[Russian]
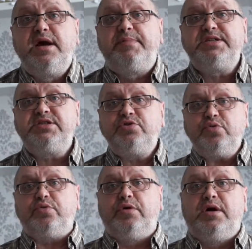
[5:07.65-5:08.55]

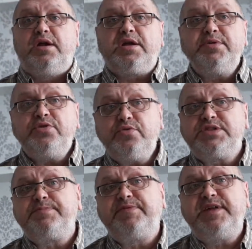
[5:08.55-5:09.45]
Процедуру
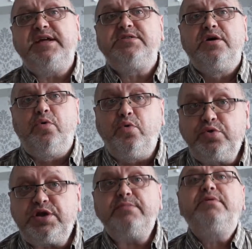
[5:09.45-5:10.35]
рекомендуется повторять
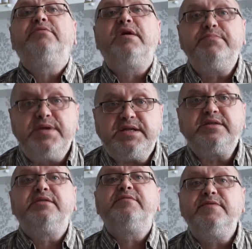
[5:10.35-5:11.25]
утром, в обед,
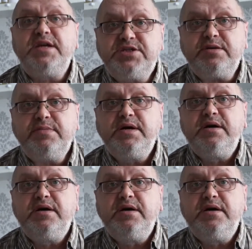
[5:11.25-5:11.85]
вечером,